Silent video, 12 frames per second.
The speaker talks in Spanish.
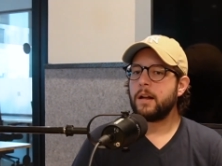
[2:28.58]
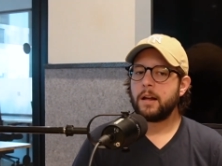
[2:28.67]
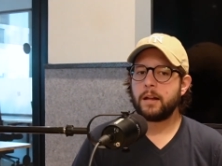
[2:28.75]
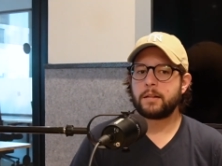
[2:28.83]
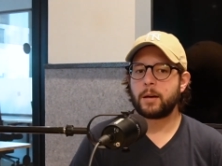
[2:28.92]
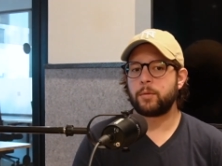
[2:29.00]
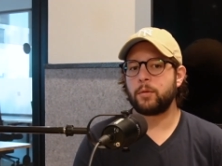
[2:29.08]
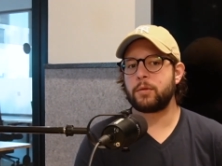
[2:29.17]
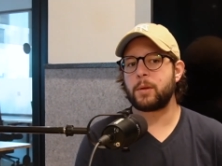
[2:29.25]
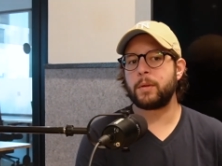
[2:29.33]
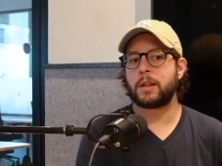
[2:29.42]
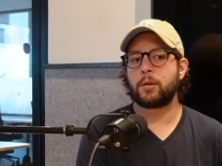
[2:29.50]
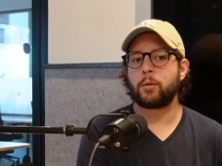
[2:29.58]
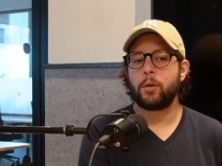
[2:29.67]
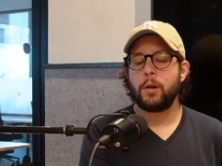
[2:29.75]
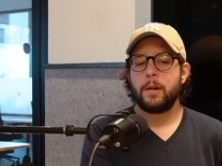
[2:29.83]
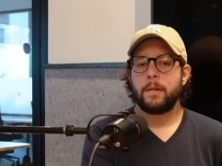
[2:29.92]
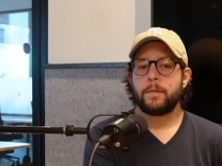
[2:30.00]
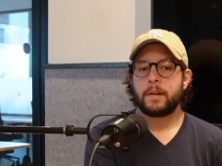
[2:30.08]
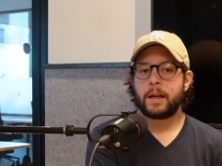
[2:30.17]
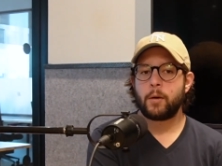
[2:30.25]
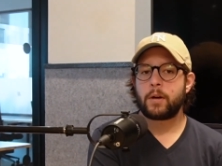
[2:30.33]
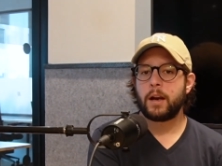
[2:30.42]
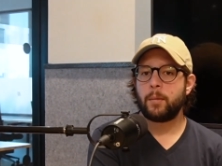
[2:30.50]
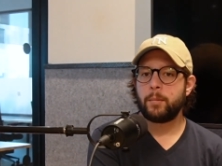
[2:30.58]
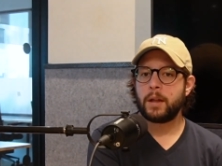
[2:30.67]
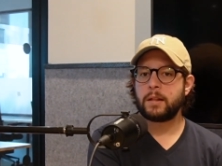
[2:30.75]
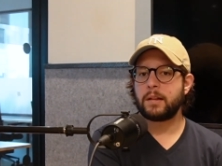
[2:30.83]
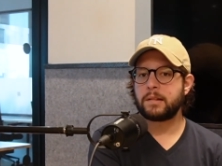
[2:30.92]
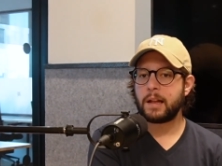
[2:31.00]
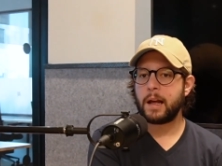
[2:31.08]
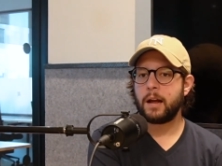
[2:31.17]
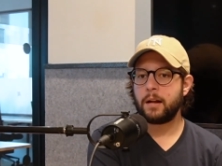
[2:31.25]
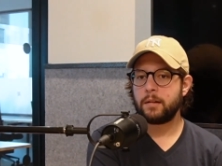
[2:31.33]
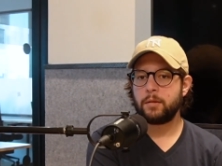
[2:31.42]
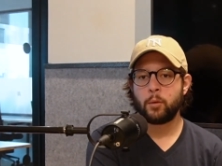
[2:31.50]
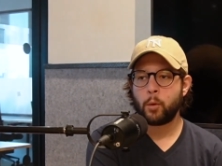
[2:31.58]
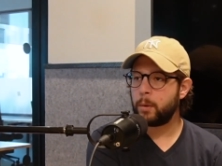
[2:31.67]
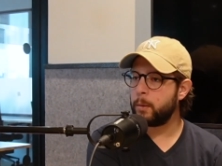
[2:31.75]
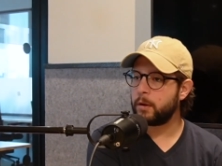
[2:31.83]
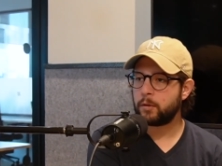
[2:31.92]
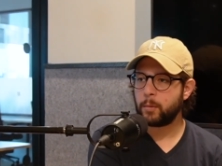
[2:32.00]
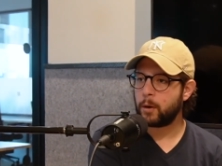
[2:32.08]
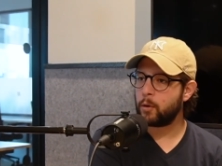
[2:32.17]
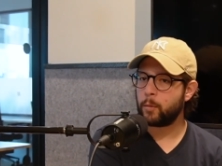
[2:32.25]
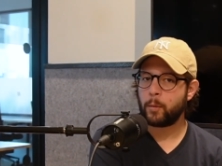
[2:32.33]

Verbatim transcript: entre absolutamente todo. Creo que el ambiente está, no vive su mejor